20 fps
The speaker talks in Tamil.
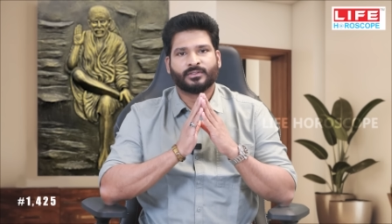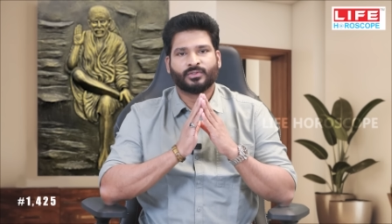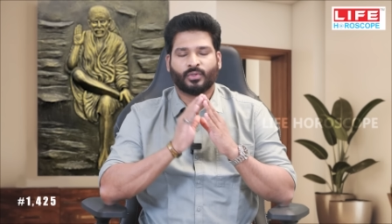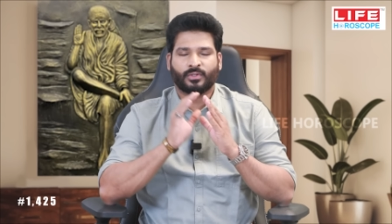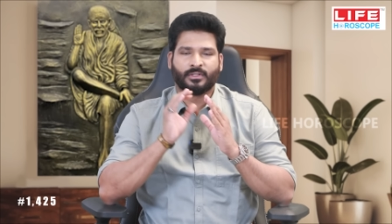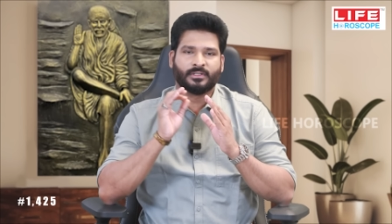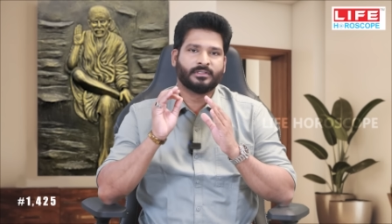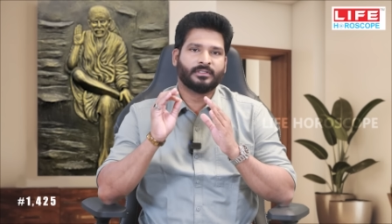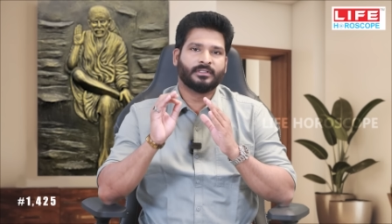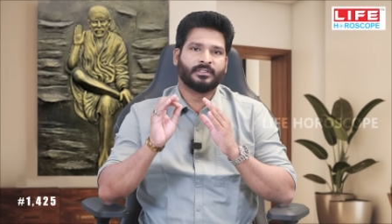
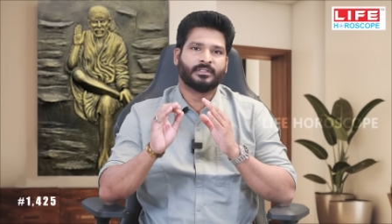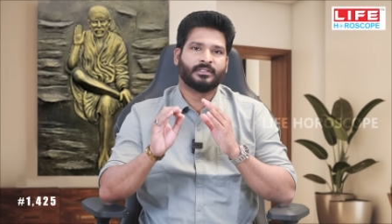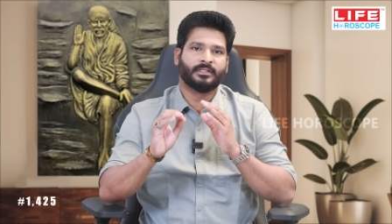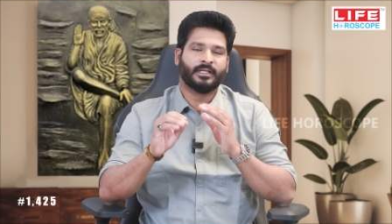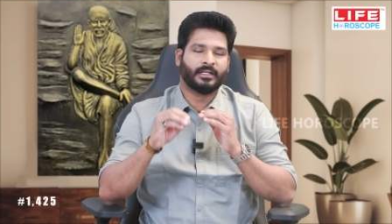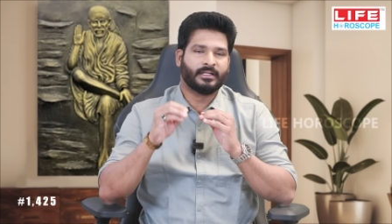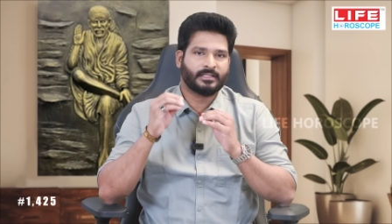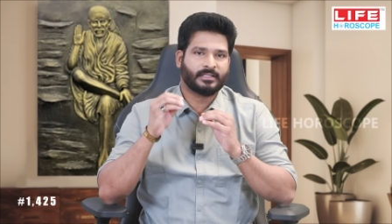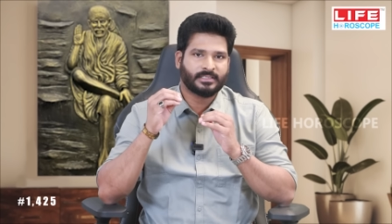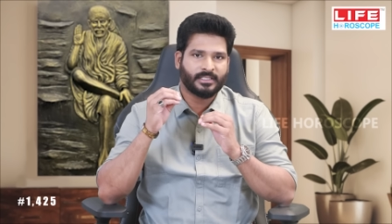தொடர்ந்து
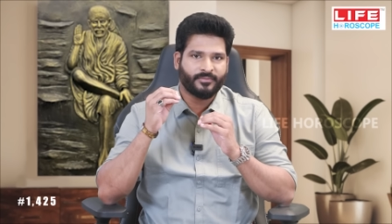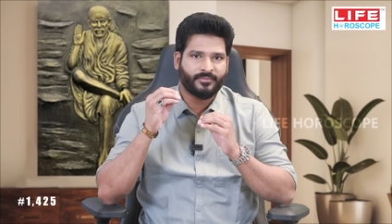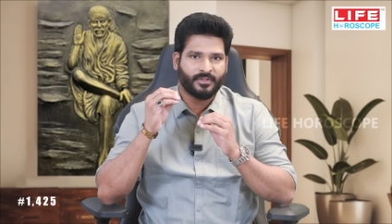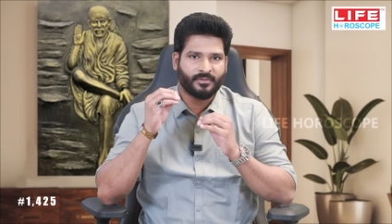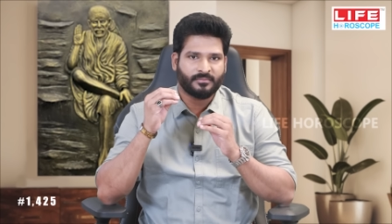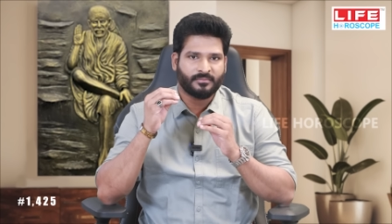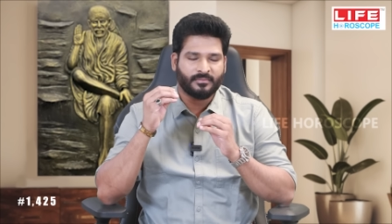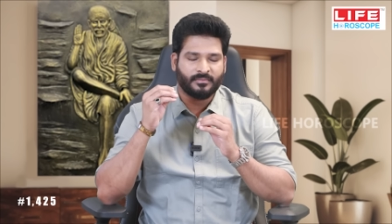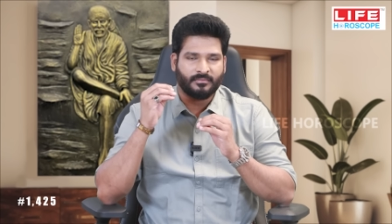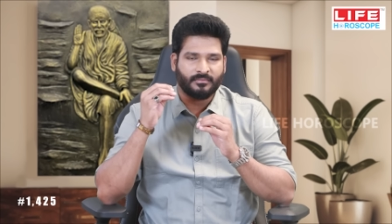எல்லா
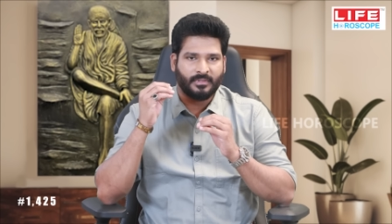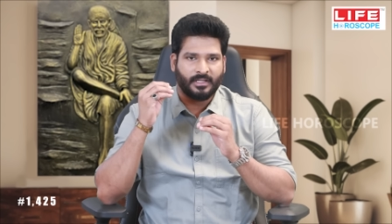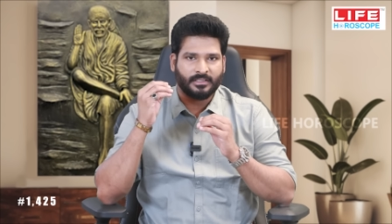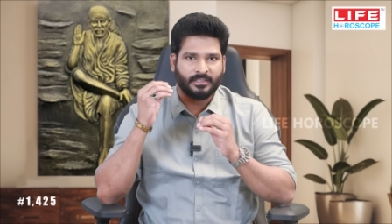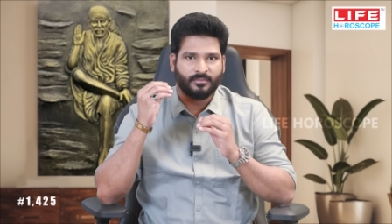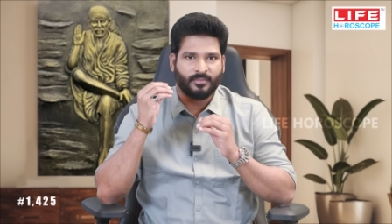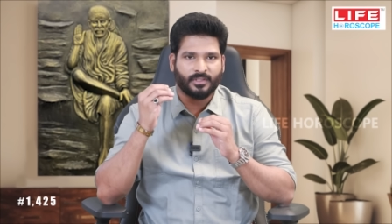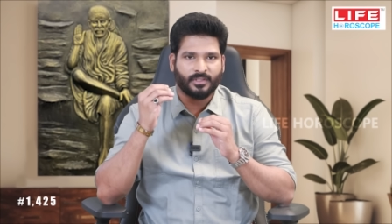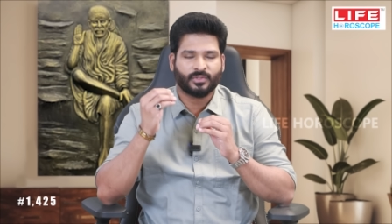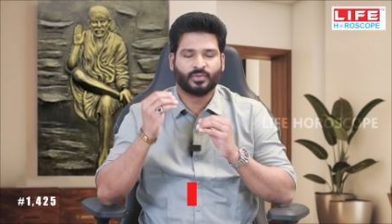சபையும்
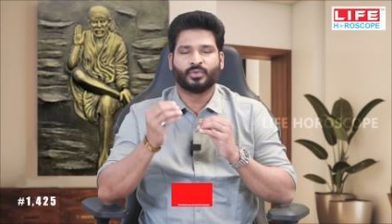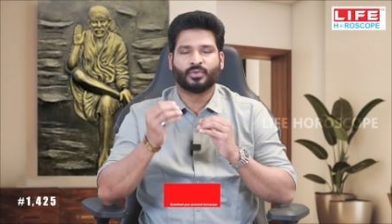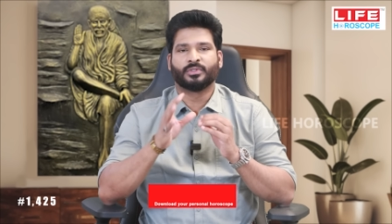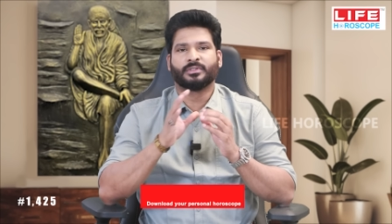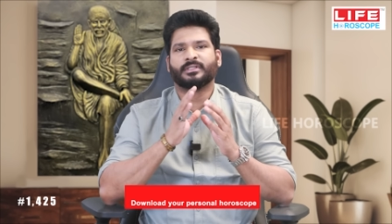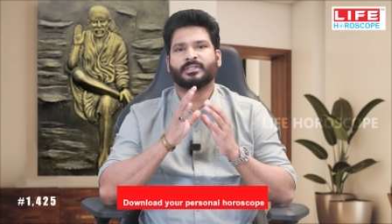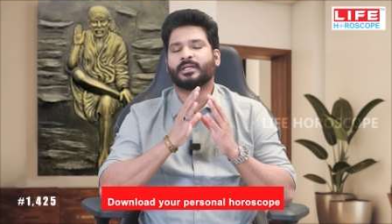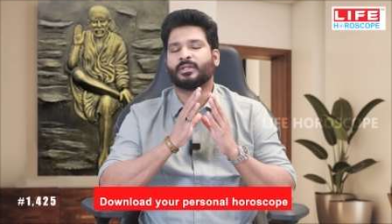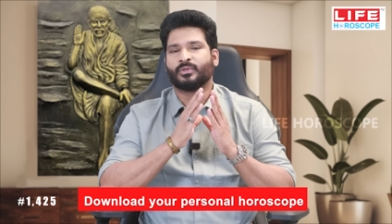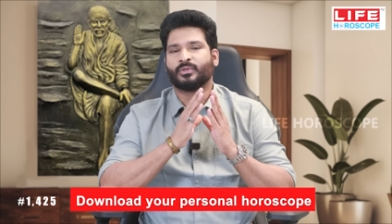மாதம் மாதம்
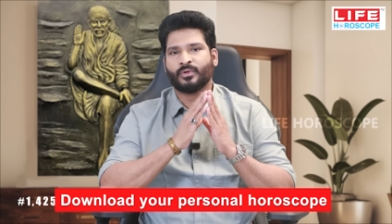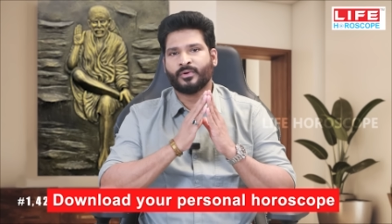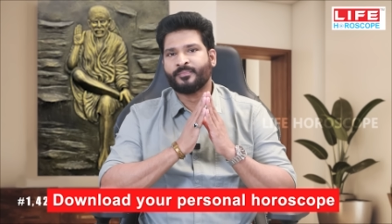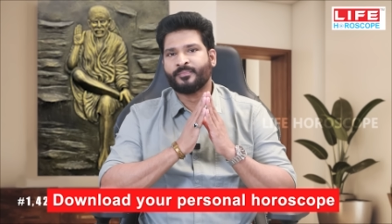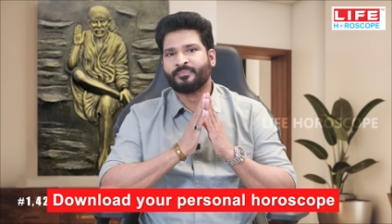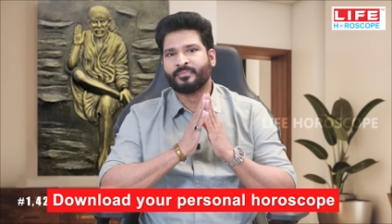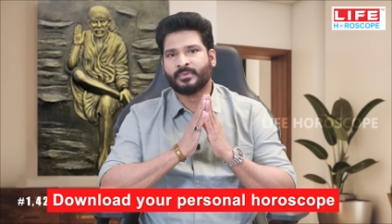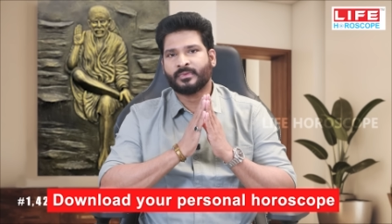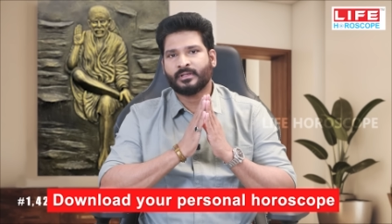கொடுத்துட்டு தான் இருக்கும்